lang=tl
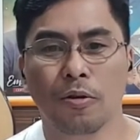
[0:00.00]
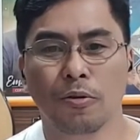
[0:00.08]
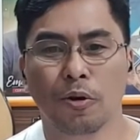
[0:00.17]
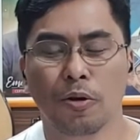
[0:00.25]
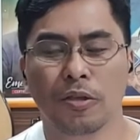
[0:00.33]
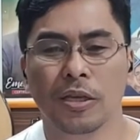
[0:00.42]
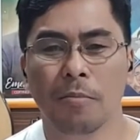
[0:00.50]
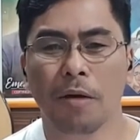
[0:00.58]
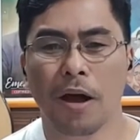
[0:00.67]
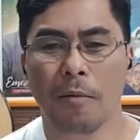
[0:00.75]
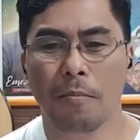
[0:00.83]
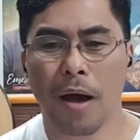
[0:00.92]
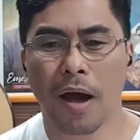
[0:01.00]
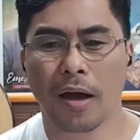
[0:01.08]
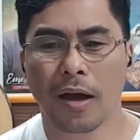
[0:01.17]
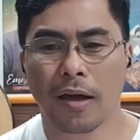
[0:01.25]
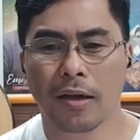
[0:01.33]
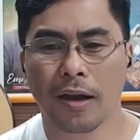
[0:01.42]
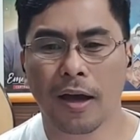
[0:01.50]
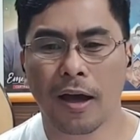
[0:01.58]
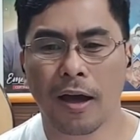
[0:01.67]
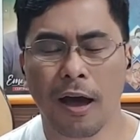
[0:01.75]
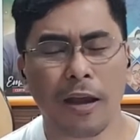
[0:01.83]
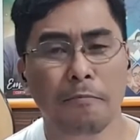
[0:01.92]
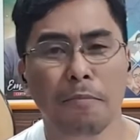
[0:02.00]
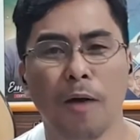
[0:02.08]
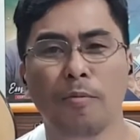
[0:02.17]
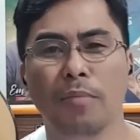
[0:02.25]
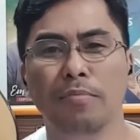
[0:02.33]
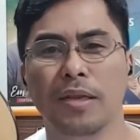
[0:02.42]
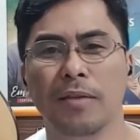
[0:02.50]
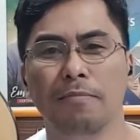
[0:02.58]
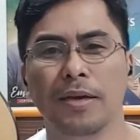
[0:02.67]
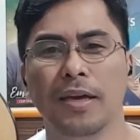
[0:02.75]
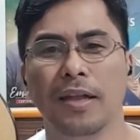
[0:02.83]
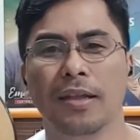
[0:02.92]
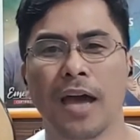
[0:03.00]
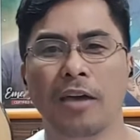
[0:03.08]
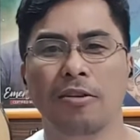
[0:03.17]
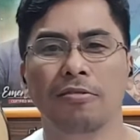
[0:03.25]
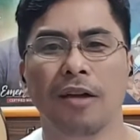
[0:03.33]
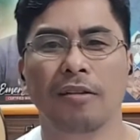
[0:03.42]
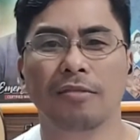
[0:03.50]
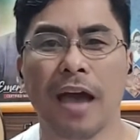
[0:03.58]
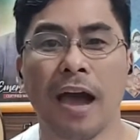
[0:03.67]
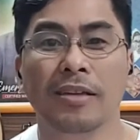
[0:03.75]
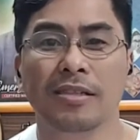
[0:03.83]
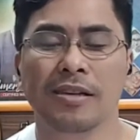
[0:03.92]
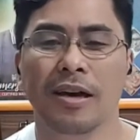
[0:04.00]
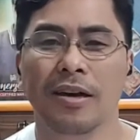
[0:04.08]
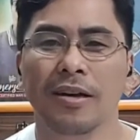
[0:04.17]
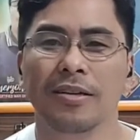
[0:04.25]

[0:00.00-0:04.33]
doon sa mga bagay na halimbawa binibigyan tayo ng task?